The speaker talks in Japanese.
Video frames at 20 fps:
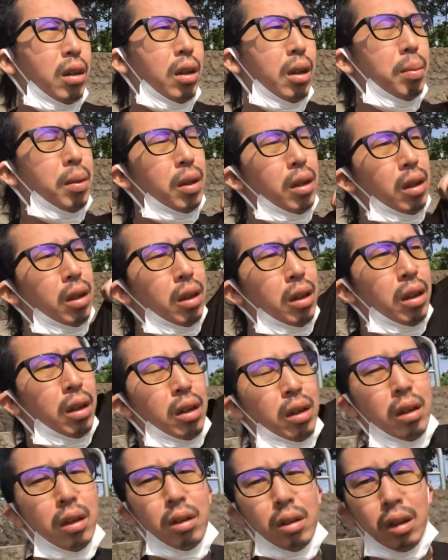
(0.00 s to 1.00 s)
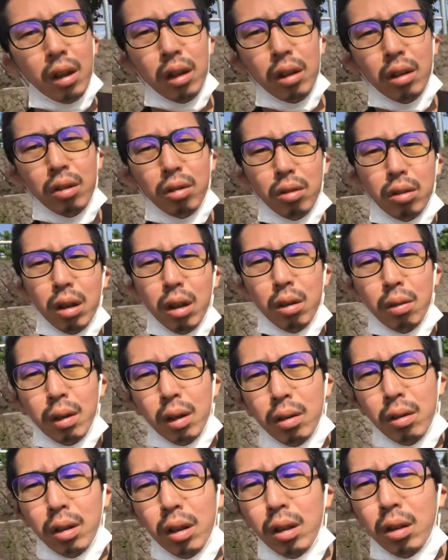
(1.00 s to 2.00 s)
ぱりなかなかね体調が
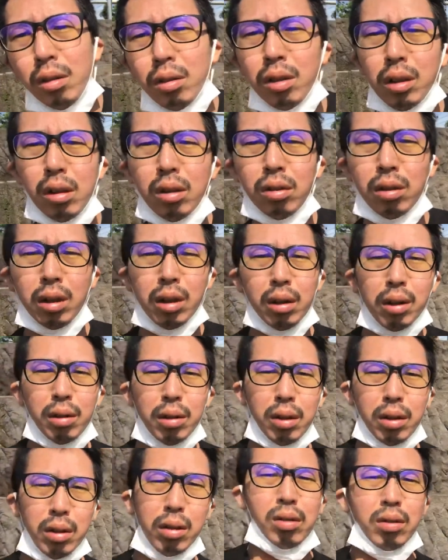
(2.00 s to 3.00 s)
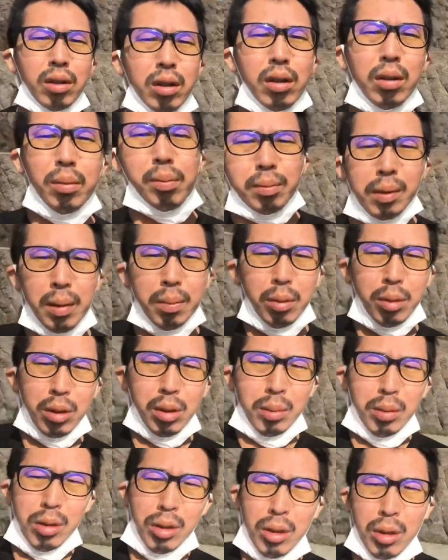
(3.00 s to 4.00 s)
悪い人っていうのがは、まあ、僕
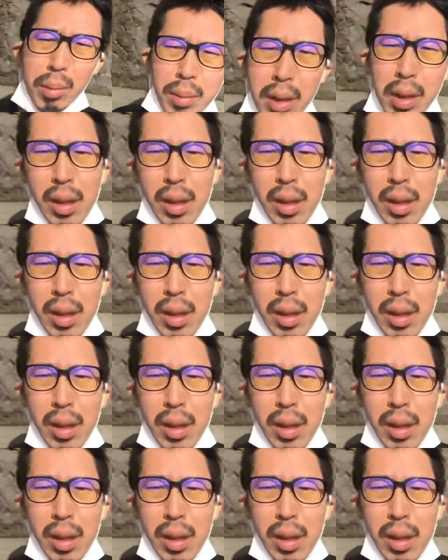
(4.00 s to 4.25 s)
も含め